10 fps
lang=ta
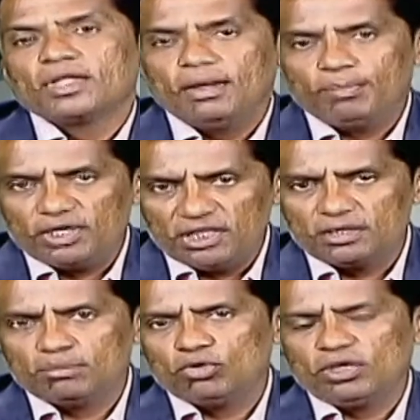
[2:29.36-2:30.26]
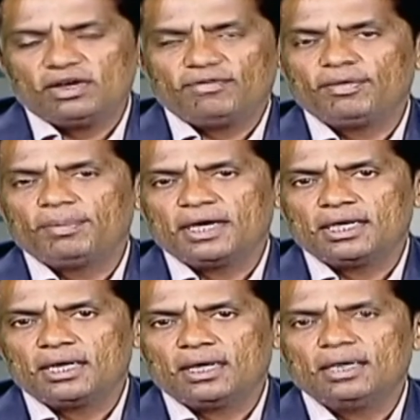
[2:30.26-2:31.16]
இப்போ இதையும் அந்த புக்கில் ரெஃபர்
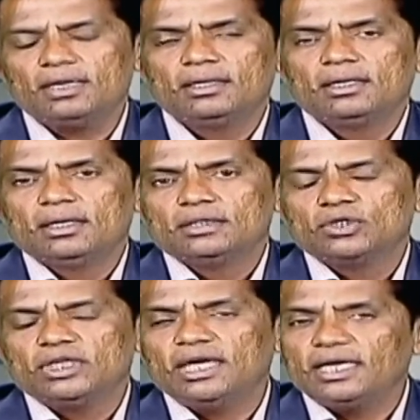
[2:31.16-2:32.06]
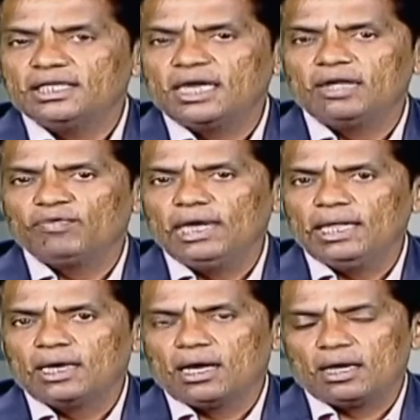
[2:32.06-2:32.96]
பண்ணியிருக்கிறாங்க ஸோ எ எதனால்
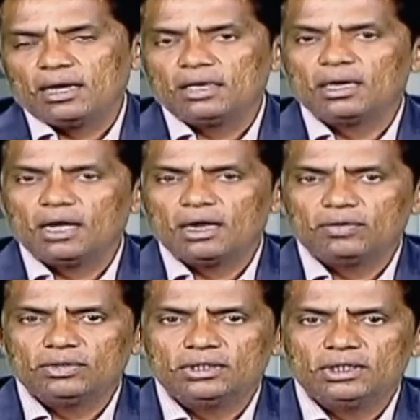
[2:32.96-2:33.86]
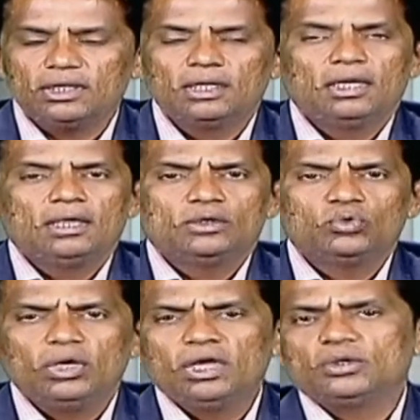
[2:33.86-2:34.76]
ஃபெயிலியர் ஆகிறாங்கன்னா காரணம் வந்து
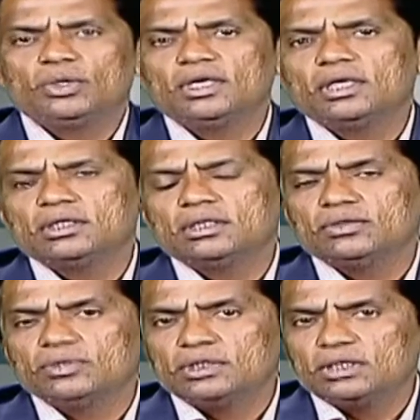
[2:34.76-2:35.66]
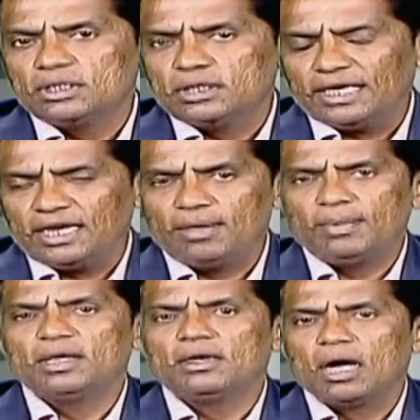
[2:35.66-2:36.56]
தொழில் தொடங்கிறதுக்கு வந்து நிறைய
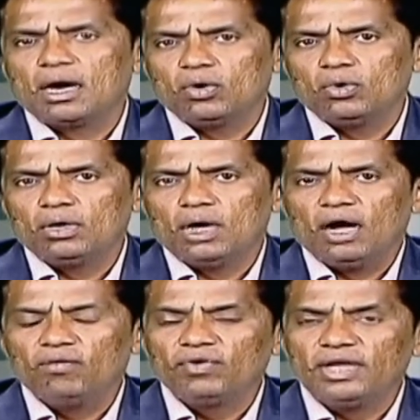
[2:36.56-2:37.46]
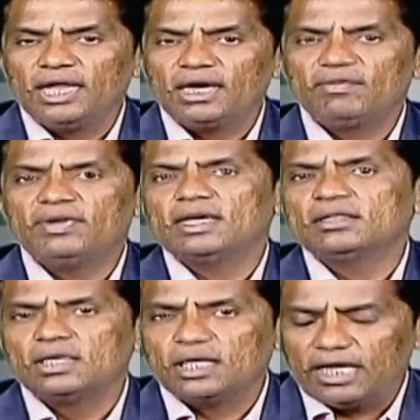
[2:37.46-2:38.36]
பேர் காரணம் அவங்க ஏற்கனவே
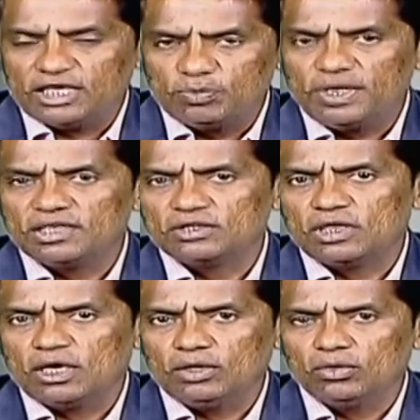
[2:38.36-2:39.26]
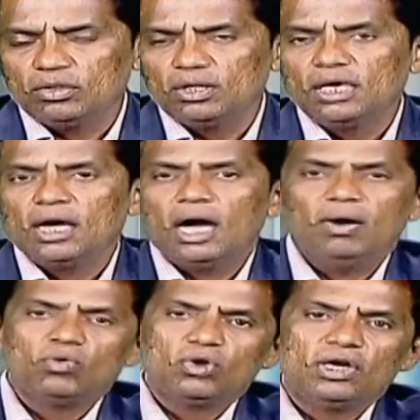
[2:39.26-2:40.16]
நடந்திருக்கிற எக்ஸ்பீரியன்ஸ்னாலையும்
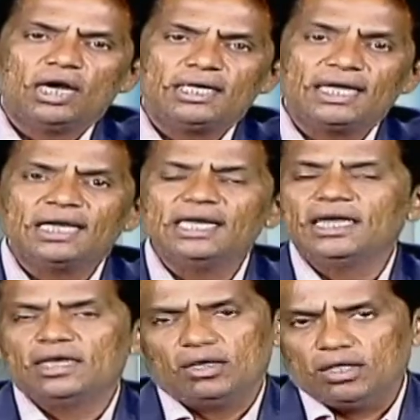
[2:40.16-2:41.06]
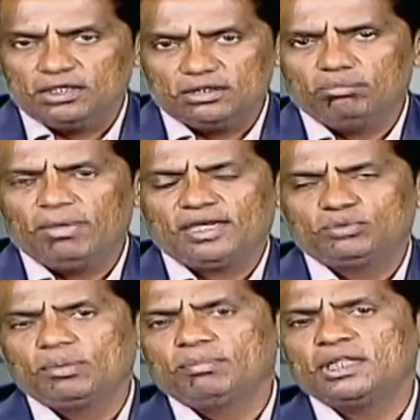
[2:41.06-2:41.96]
அவங்களோட டெக்னிக்கல் நாலேஜ்
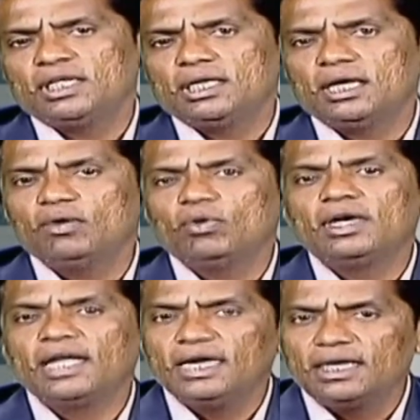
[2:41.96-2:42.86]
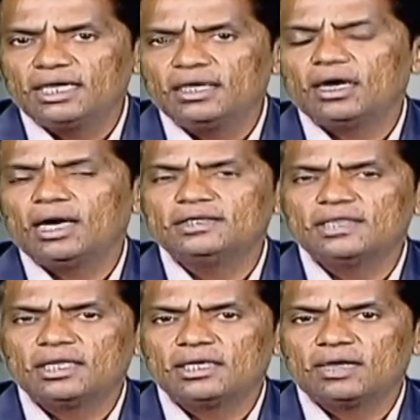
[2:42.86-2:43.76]
மேக்ஸிமம் பார்த்திங்கன்னா ஒரு டெக்னிக்கல்
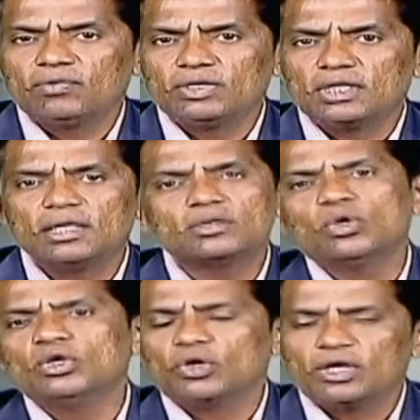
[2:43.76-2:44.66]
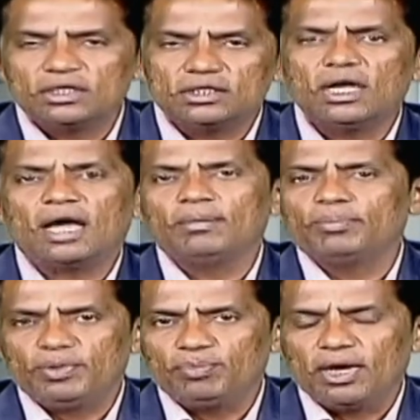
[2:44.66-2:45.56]
நாலேஜில் இருக்கிறவங்க தான் தொழில் தொடங்குறதுக்கு
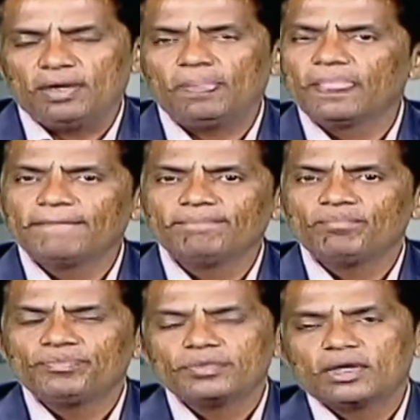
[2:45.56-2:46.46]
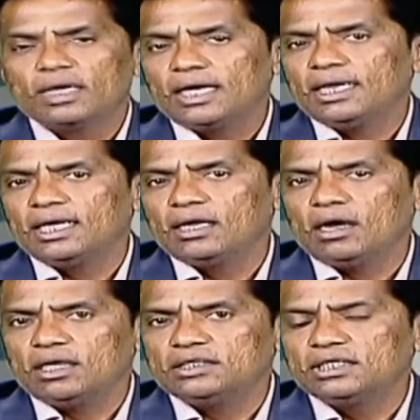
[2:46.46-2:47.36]
ஆரம்பிப்பாங்க டெக்னிக்கல்
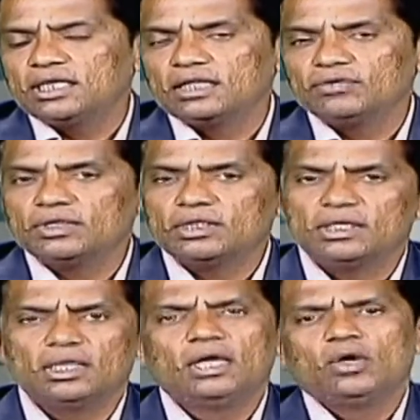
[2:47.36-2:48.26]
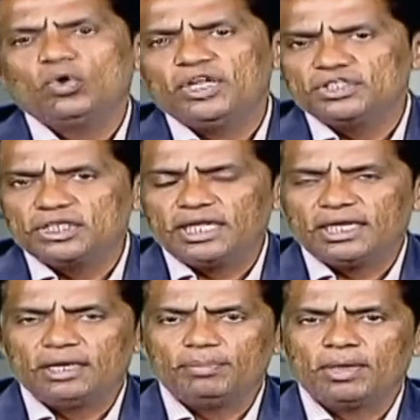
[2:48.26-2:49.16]
நாலேஜுங்கிறது வந்து ஒரு
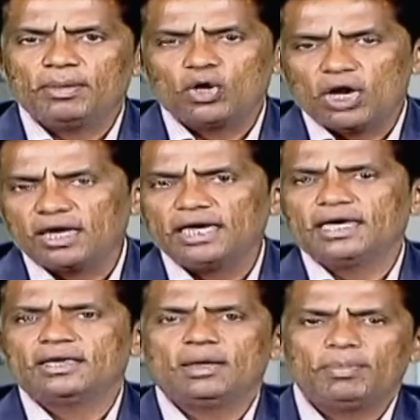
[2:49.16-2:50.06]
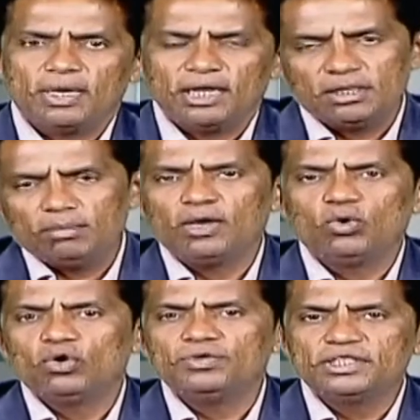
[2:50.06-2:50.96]
இன்ஜினியரிங் இருப்பாங்க ஒரு ஆர்கிடெக்டாக இருப்பாங்க இந்த மாதிரி
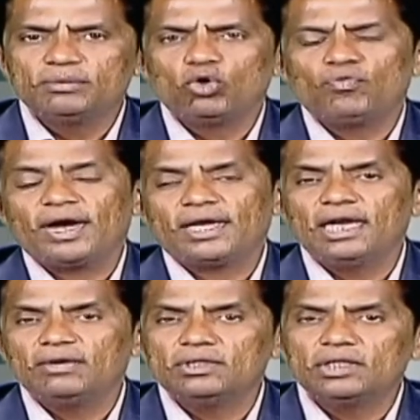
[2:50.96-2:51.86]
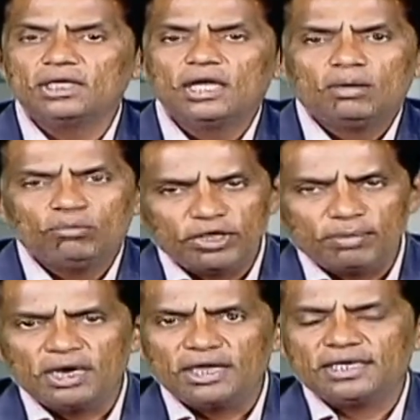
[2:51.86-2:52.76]
ஒரு ஒரு விஷயம் ஒரு ஃபேக்ட்ரியில் வந்து
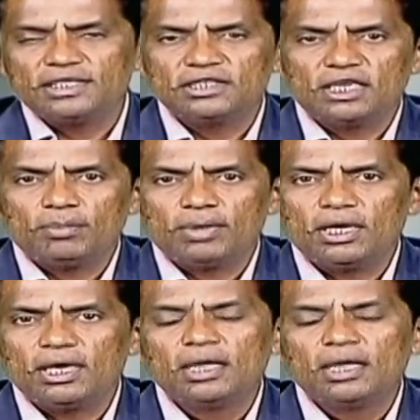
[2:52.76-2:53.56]
முக்கியமான டெக்னீஷியனாக இருப்பாங்க